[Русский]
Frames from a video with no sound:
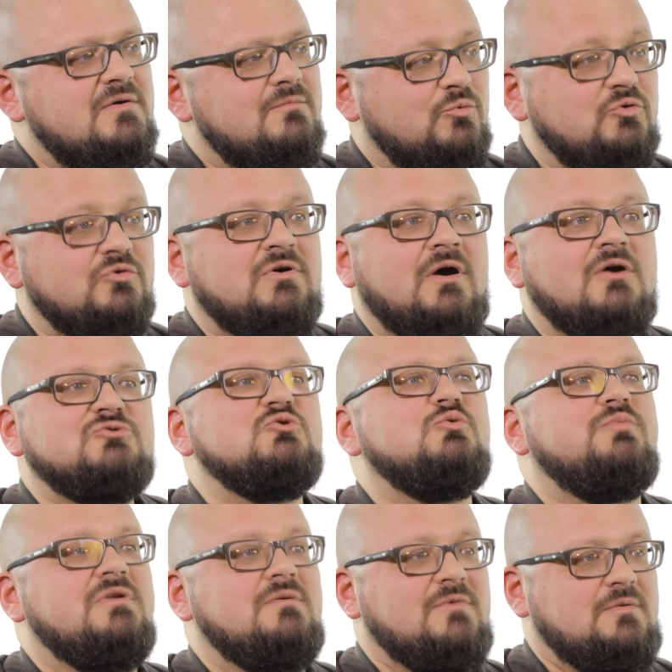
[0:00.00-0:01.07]
будут хорошо
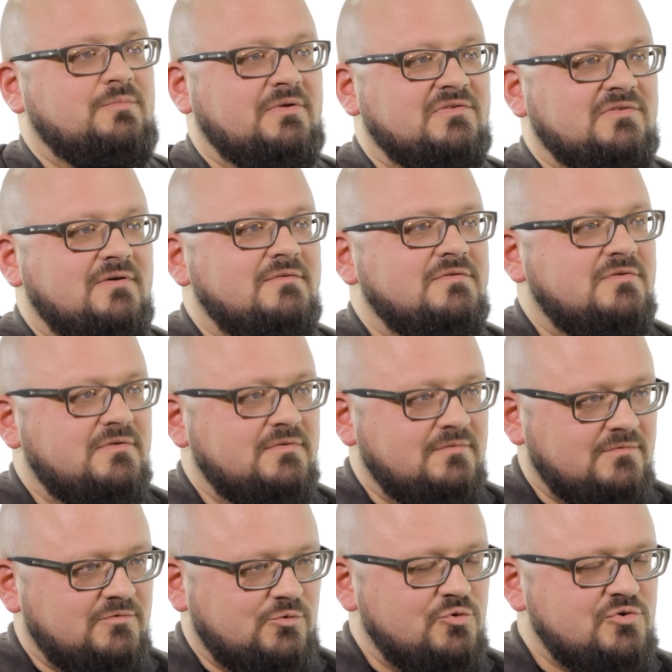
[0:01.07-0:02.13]
понимать представители
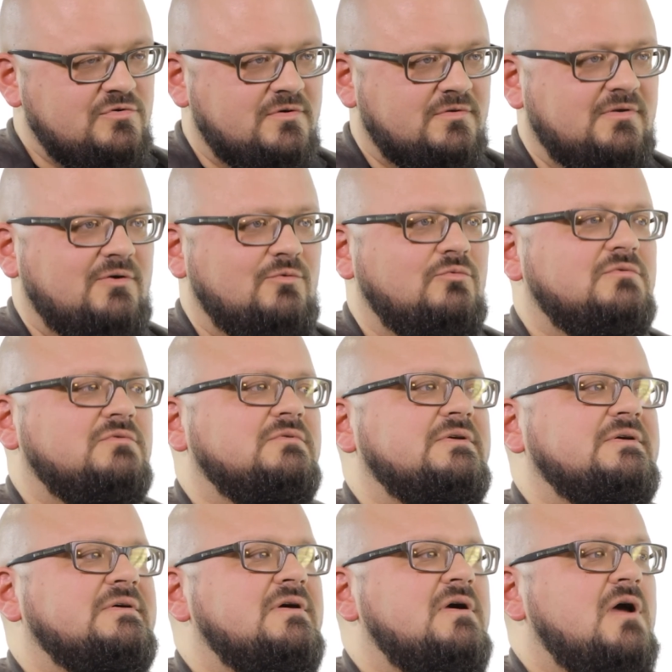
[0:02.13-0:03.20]
точных наук,
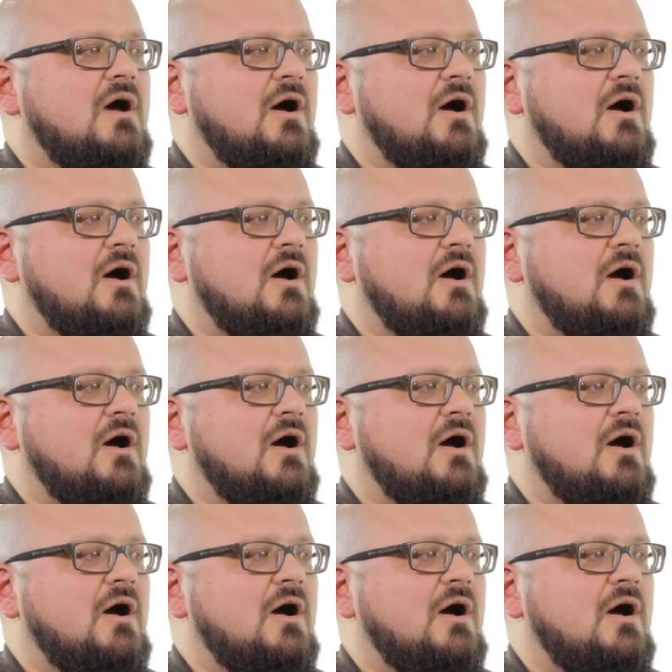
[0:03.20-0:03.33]
да,